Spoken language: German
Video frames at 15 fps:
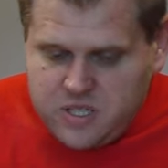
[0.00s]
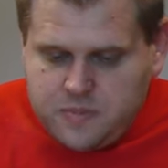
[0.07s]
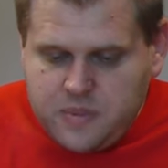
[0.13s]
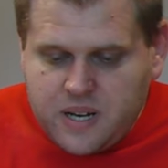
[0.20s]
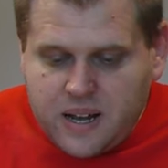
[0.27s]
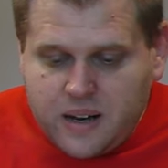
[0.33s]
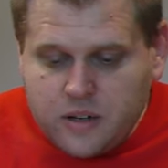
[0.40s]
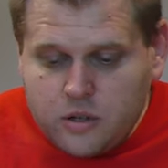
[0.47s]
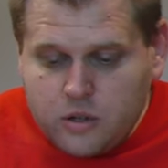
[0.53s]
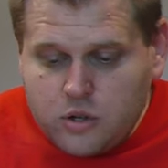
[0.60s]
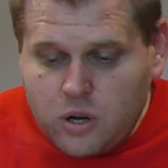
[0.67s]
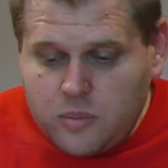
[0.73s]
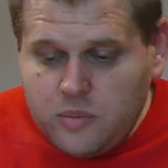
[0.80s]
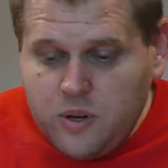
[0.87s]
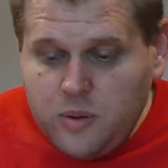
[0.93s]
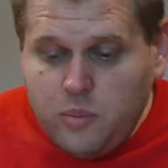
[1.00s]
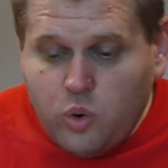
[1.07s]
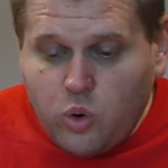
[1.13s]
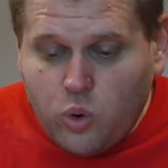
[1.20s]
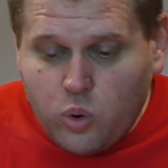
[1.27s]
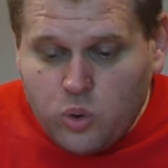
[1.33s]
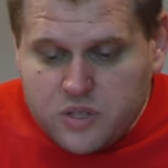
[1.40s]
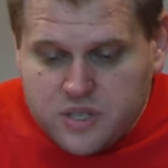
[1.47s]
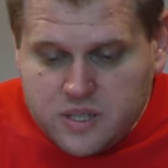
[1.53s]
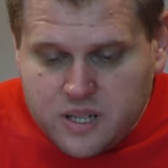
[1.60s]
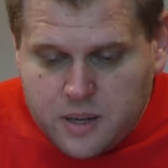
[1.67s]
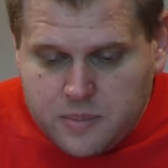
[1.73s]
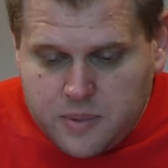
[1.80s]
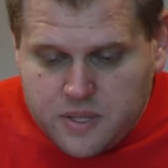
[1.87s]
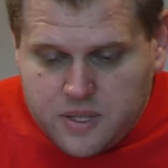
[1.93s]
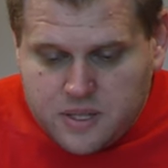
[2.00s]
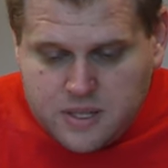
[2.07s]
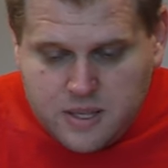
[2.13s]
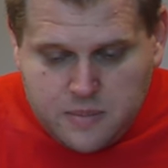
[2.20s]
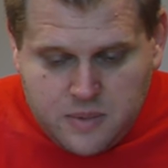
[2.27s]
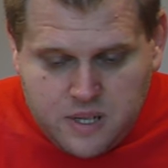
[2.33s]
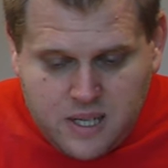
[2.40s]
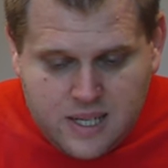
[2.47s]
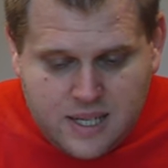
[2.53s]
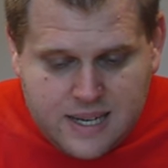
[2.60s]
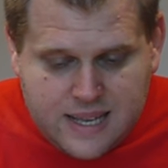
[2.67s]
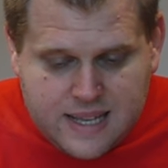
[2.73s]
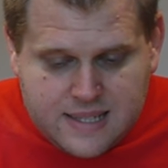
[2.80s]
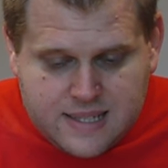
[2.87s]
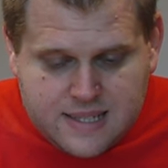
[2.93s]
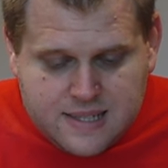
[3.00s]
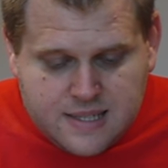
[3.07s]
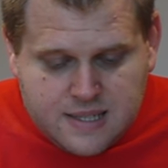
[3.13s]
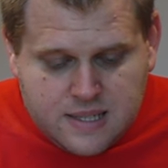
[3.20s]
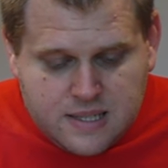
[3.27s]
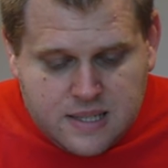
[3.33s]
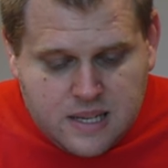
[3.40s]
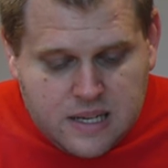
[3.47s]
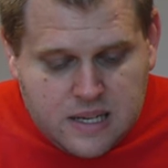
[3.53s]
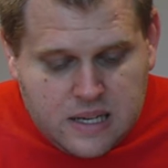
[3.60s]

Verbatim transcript: Ich bin angekommen im roten Kapitel, dem letzten